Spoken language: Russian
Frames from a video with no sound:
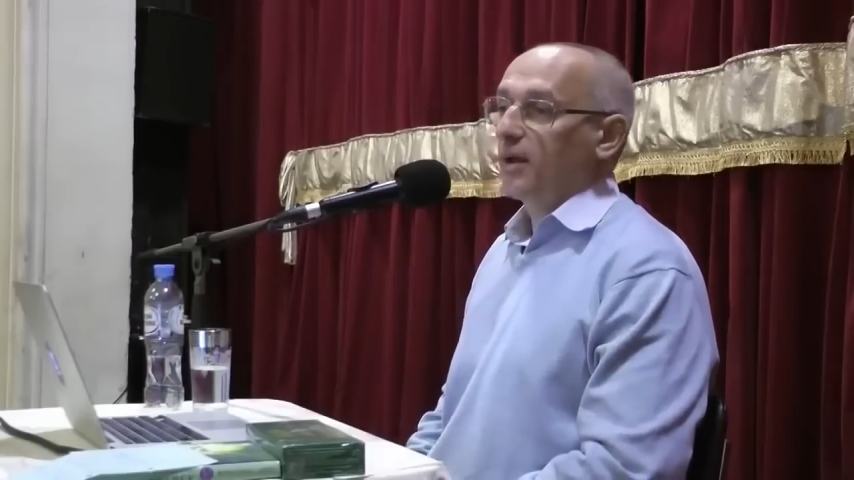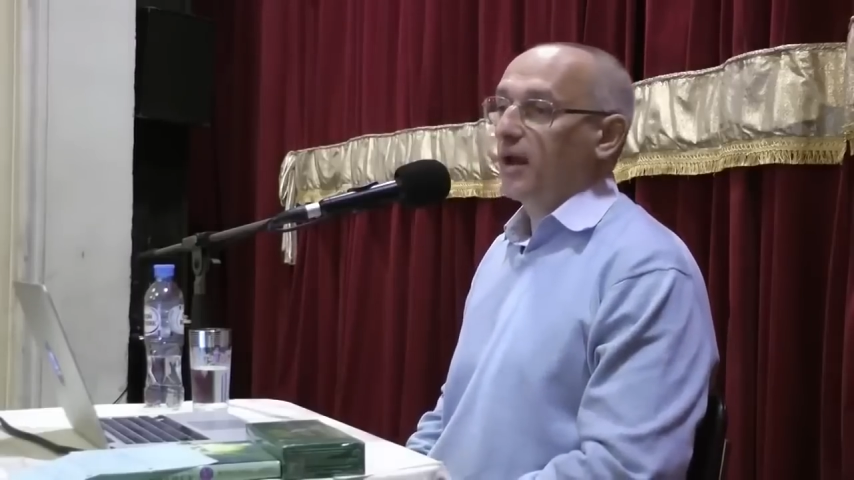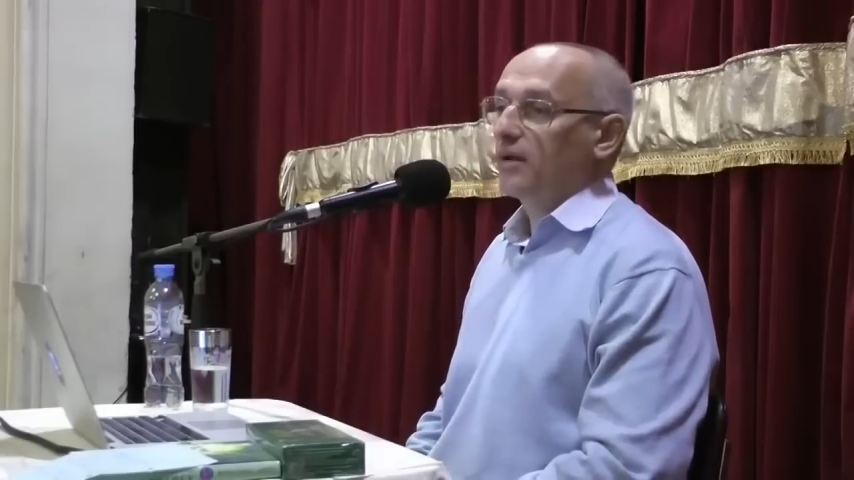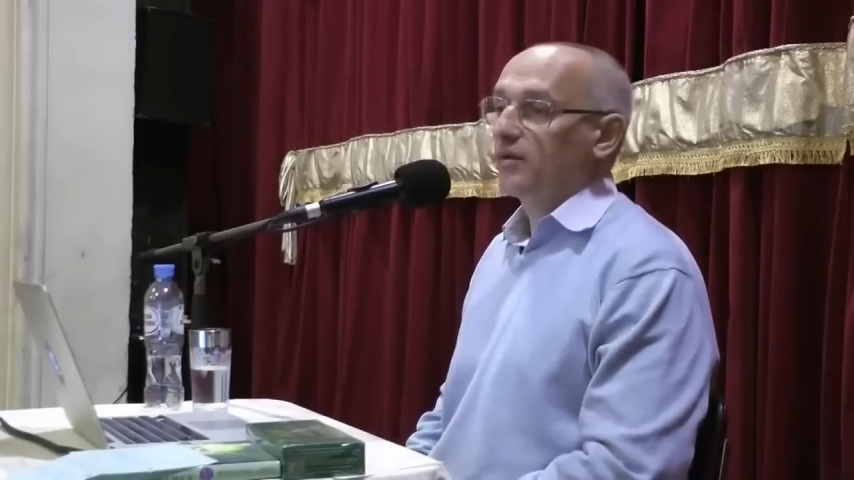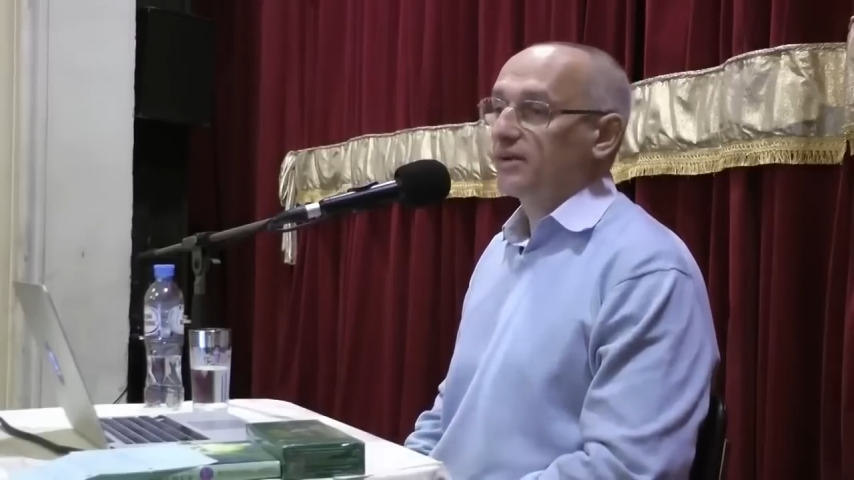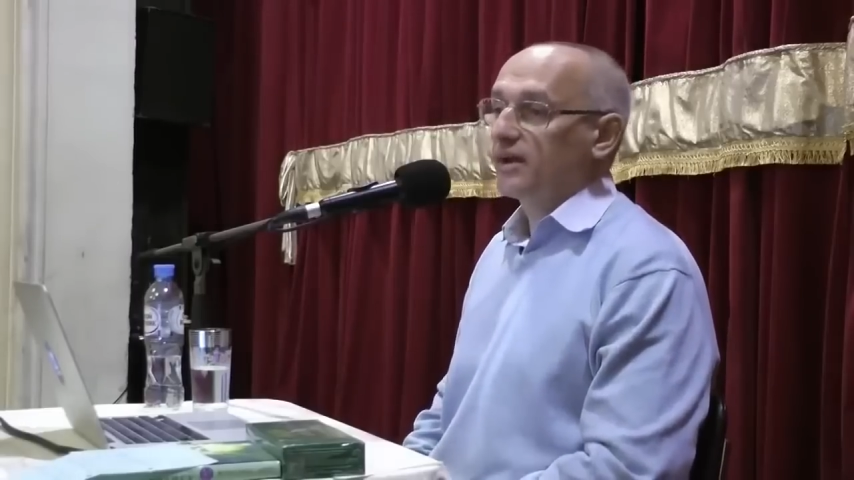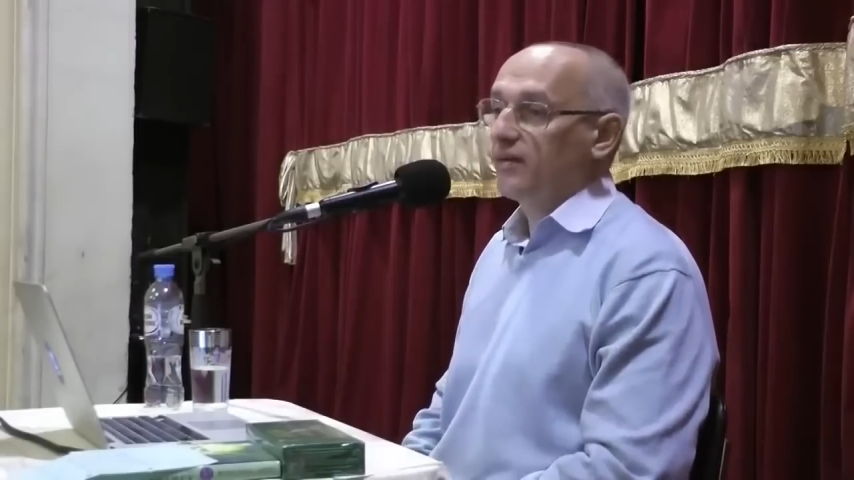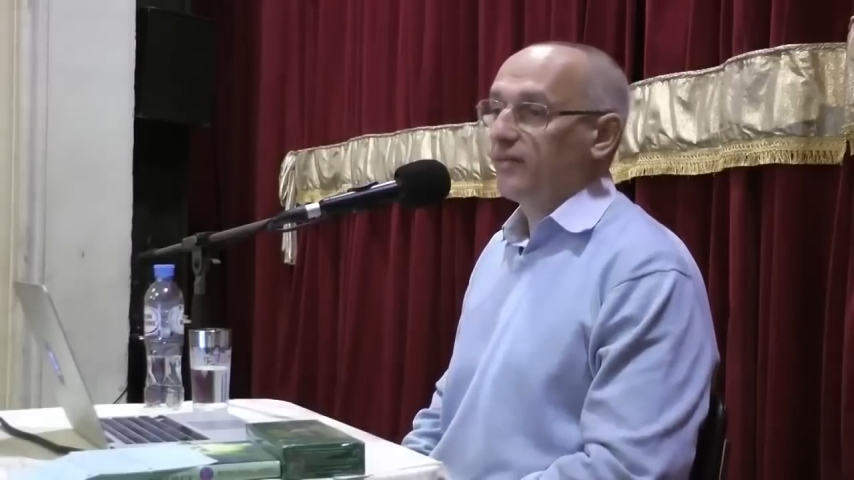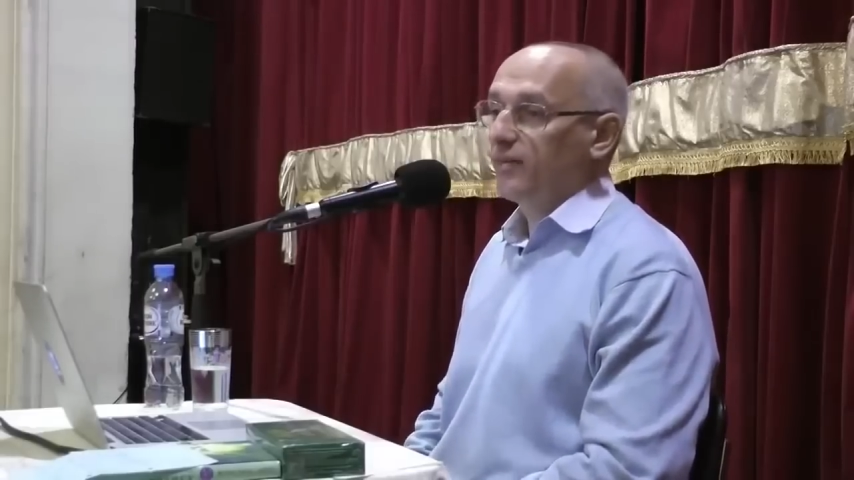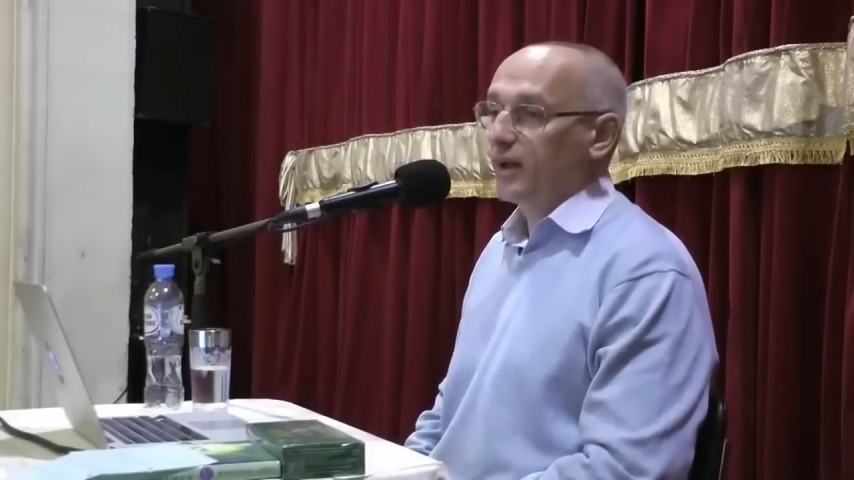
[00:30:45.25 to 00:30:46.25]
правильную
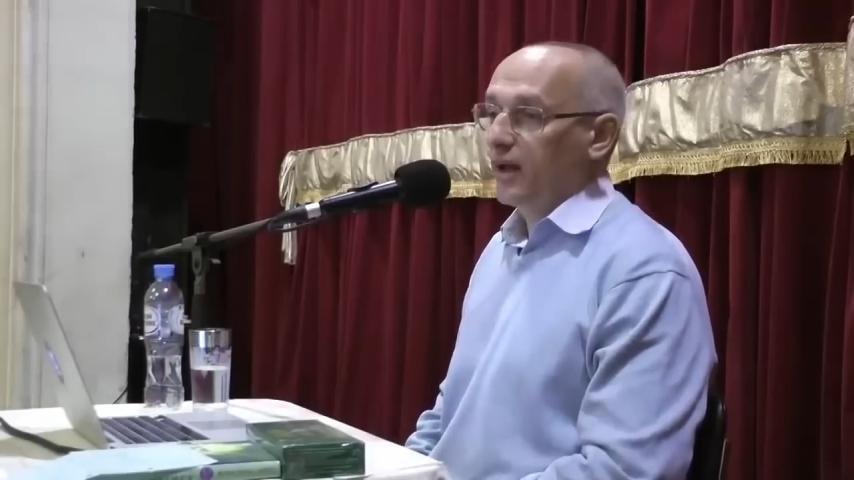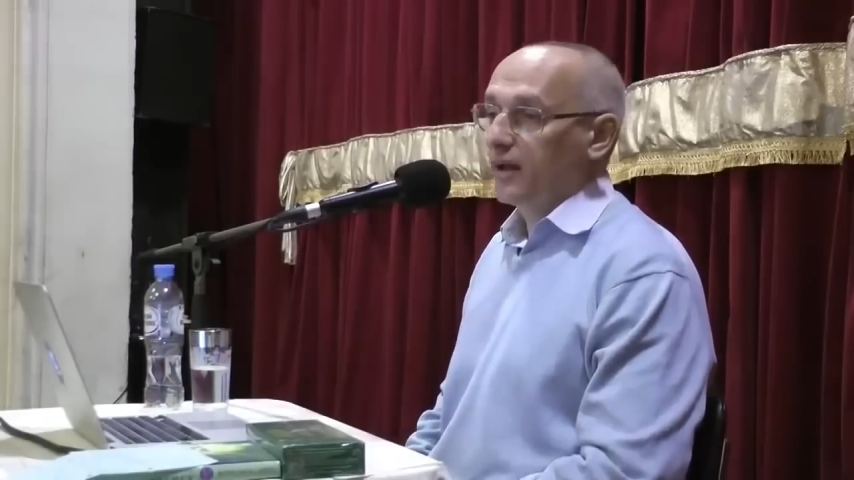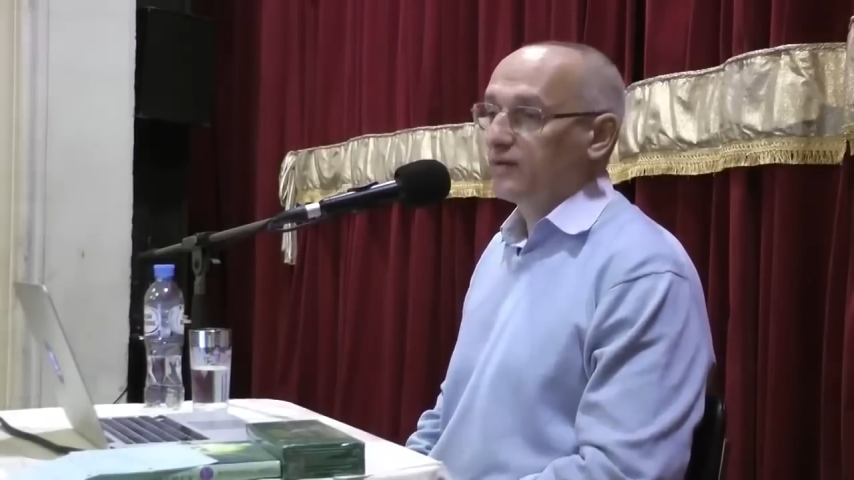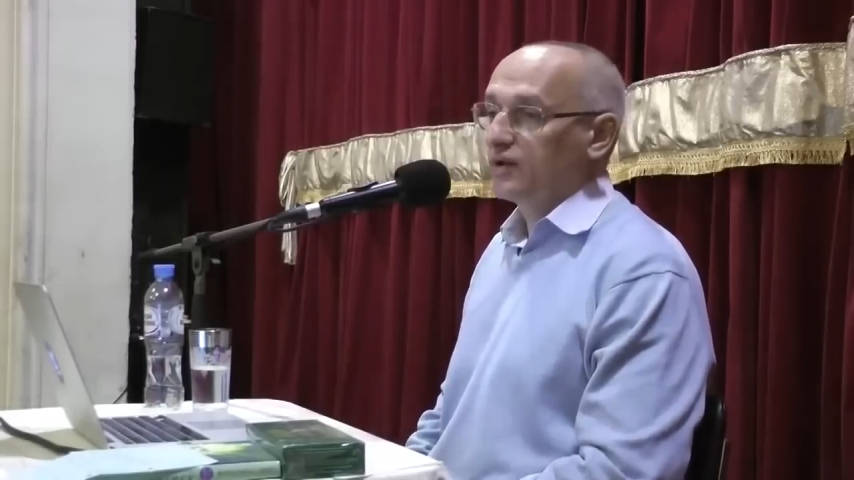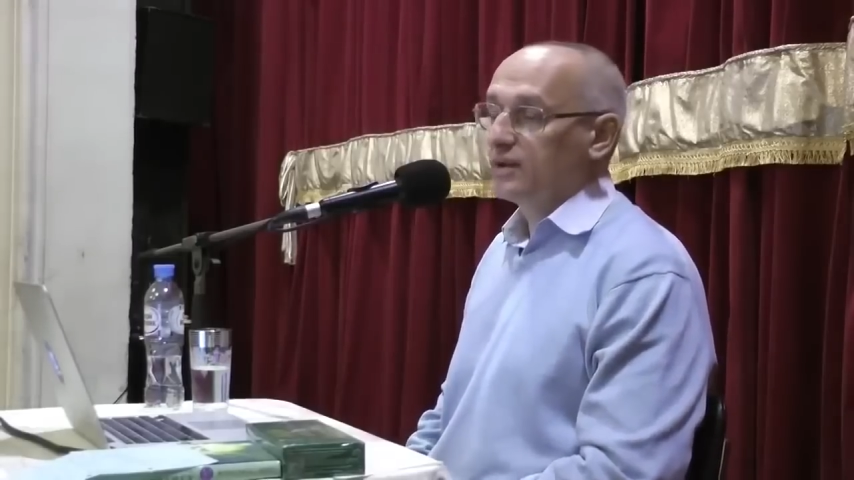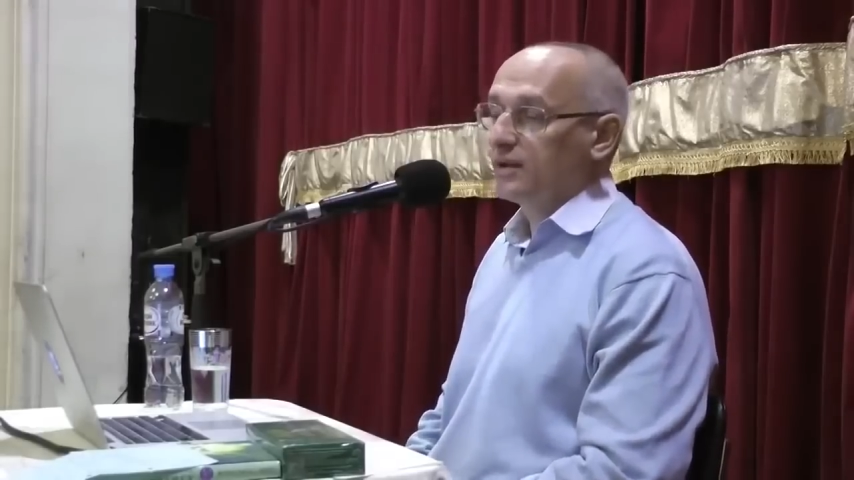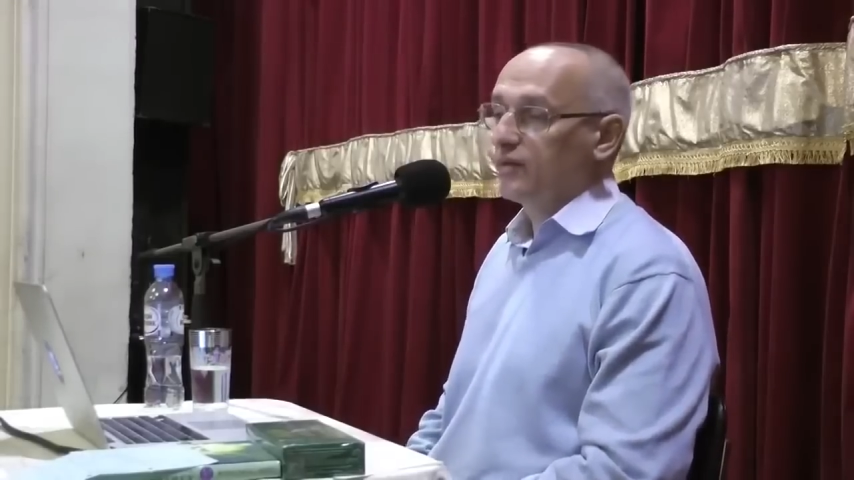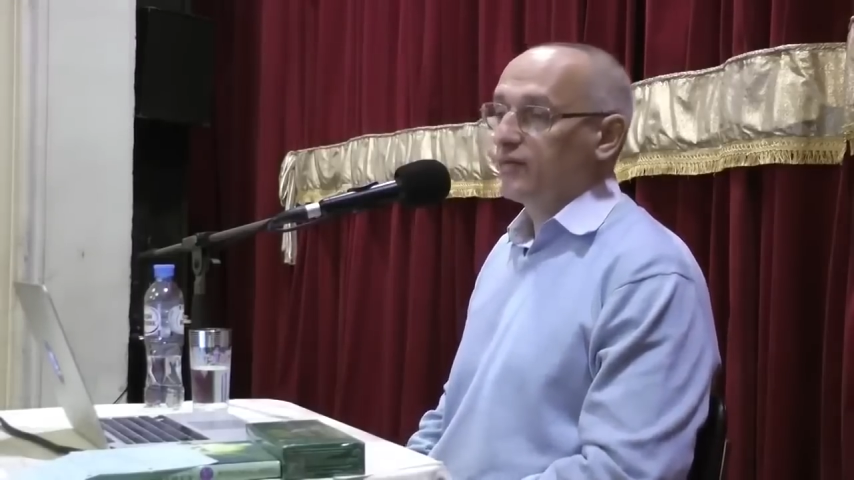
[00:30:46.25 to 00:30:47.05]
цель выбирает в жизни,